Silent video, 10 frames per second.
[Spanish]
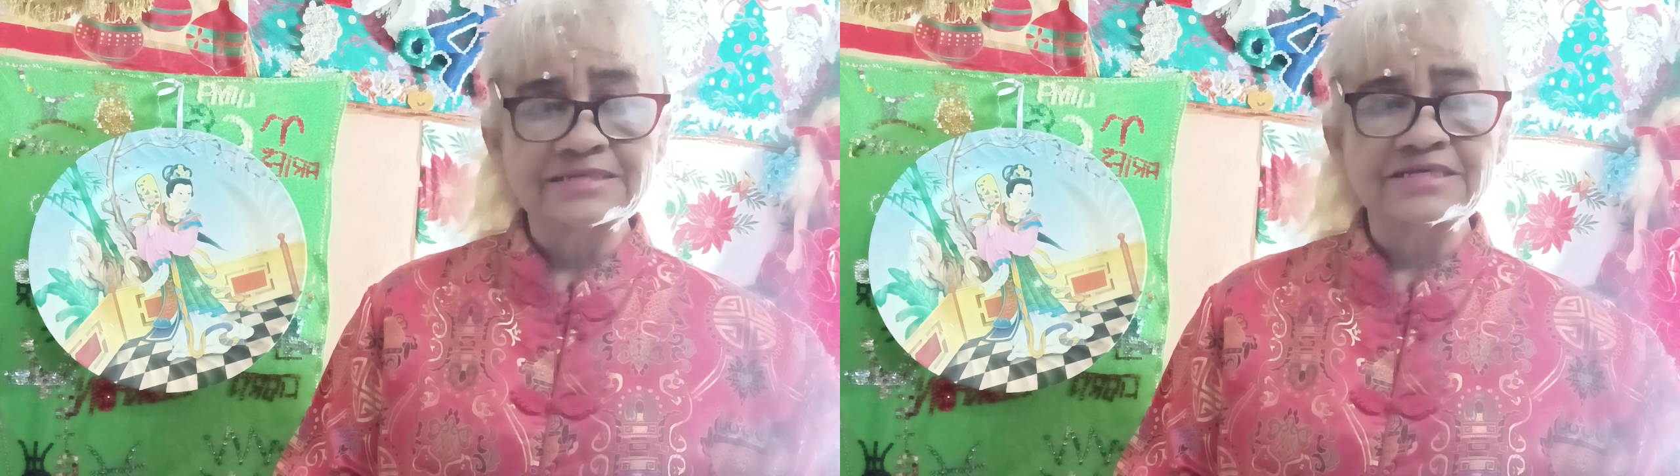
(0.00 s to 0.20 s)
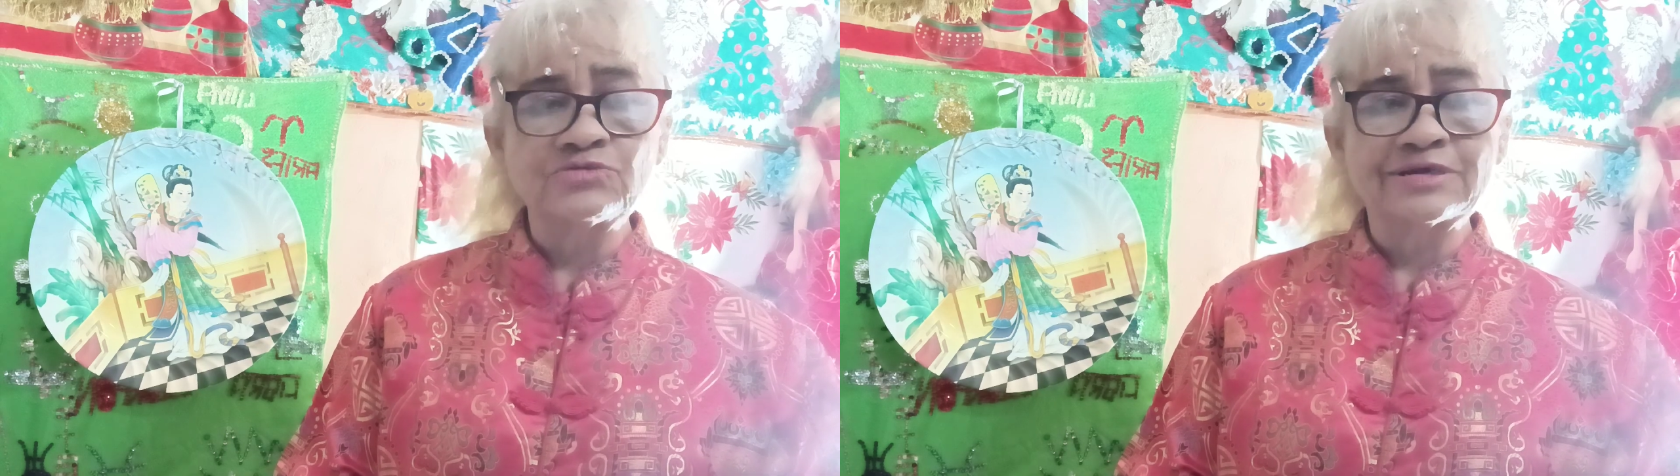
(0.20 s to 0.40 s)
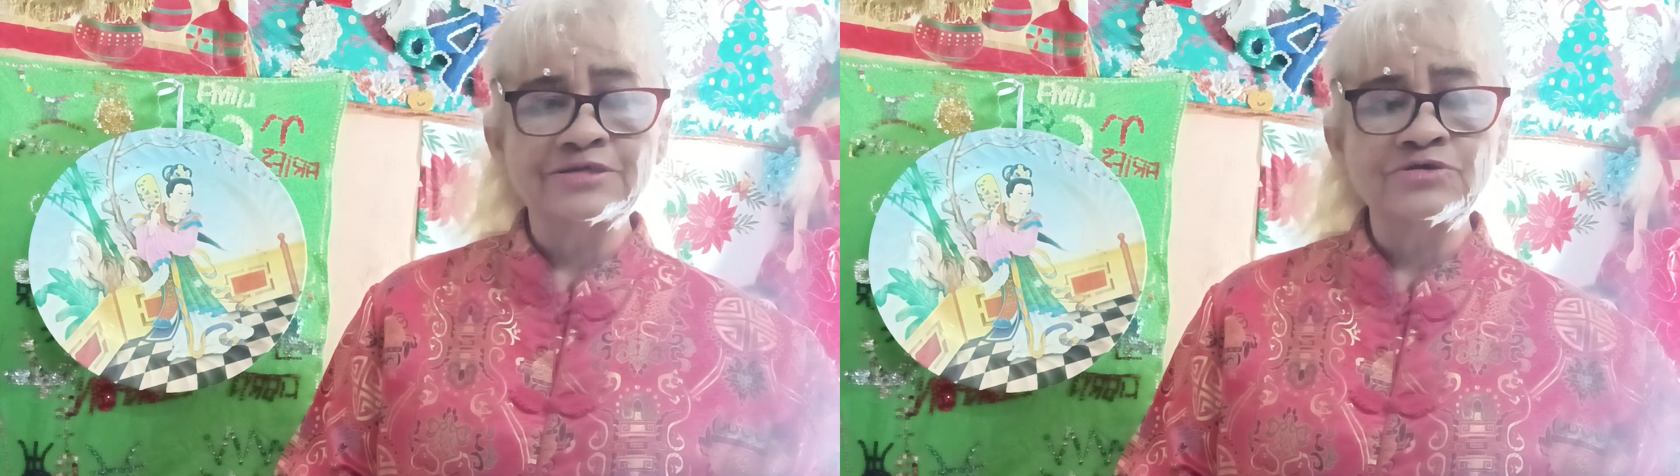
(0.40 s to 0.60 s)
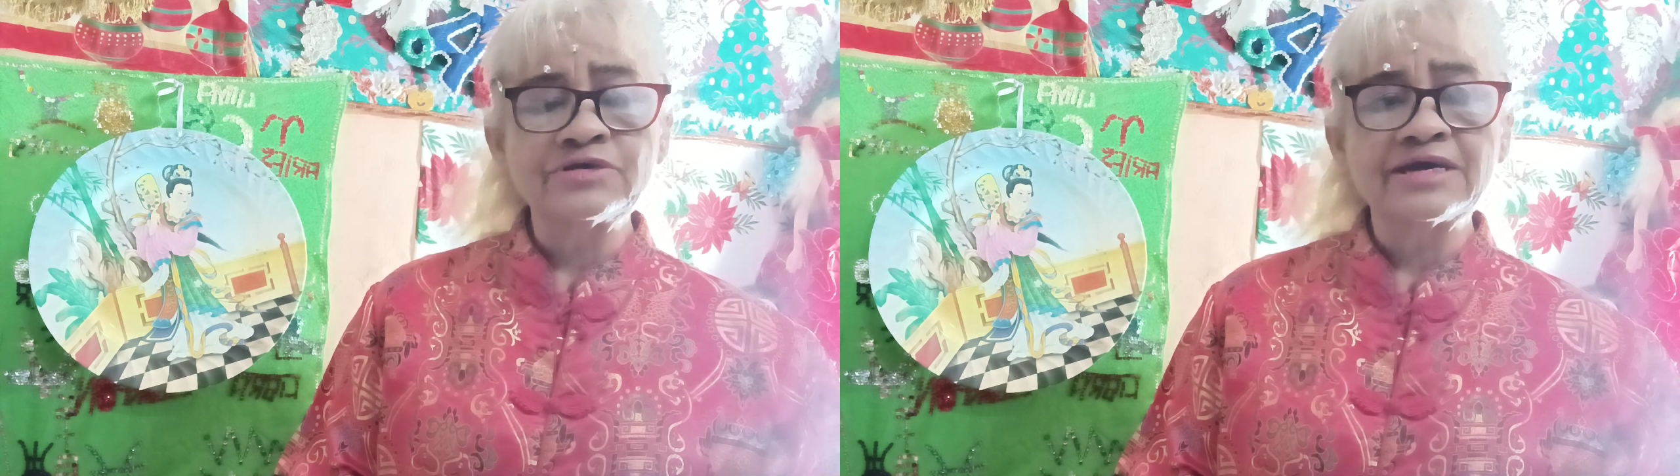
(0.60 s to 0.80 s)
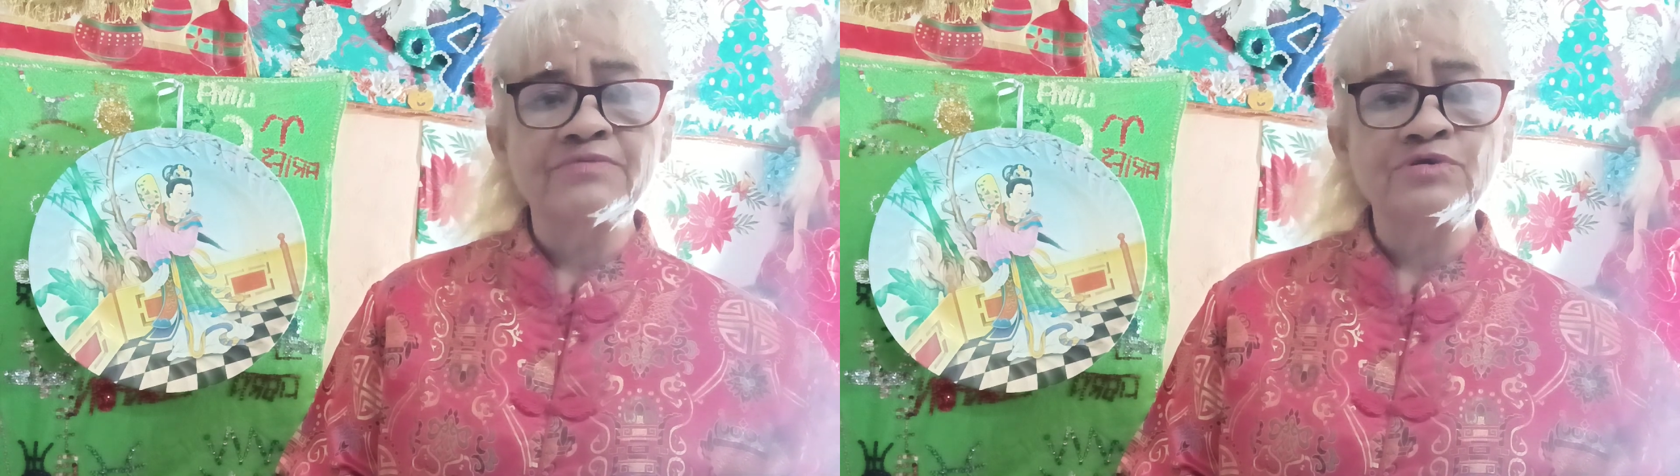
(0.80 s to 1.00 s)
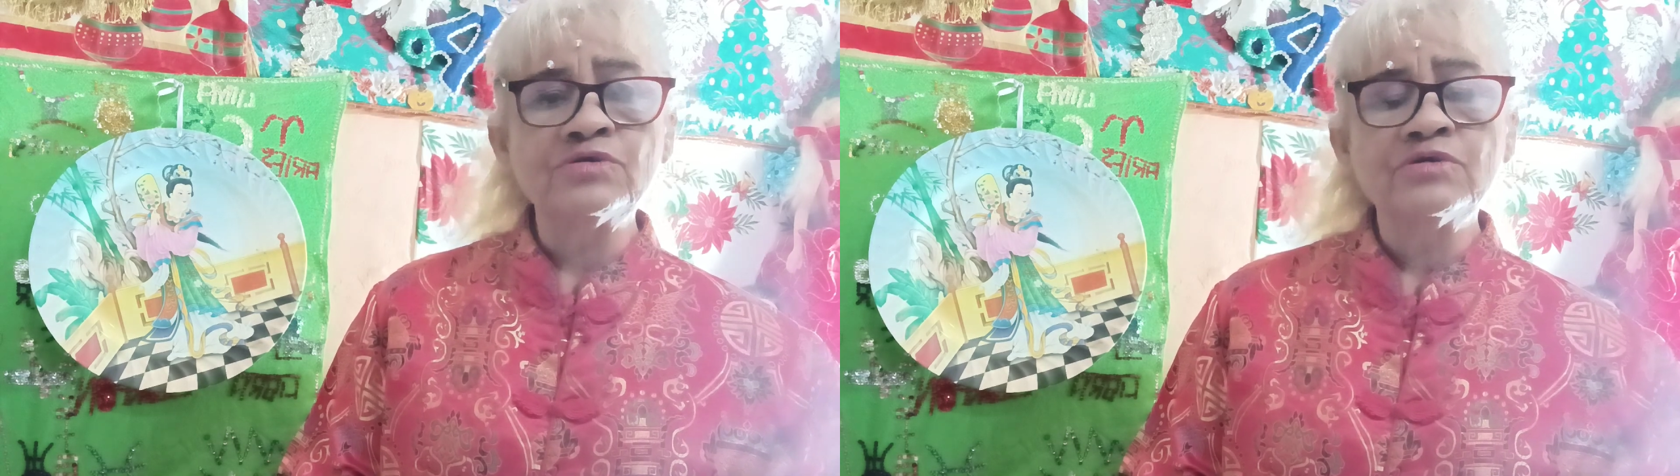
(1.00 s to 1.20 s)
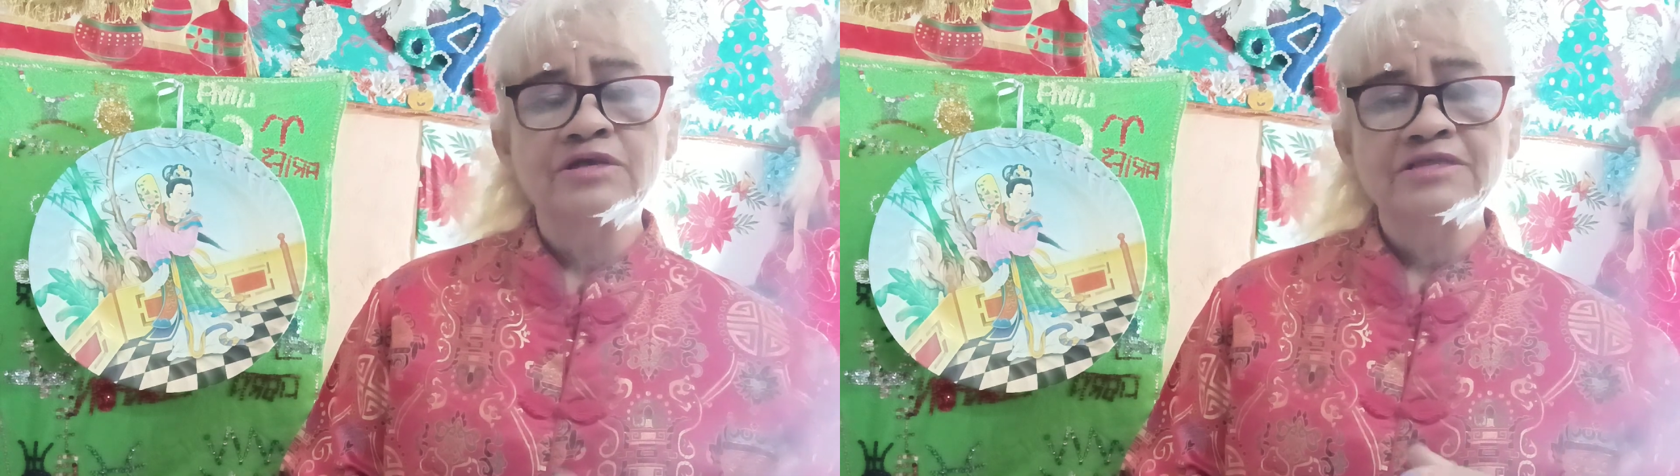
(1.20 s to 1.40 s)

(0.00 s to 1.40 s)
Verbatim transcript: situación que vio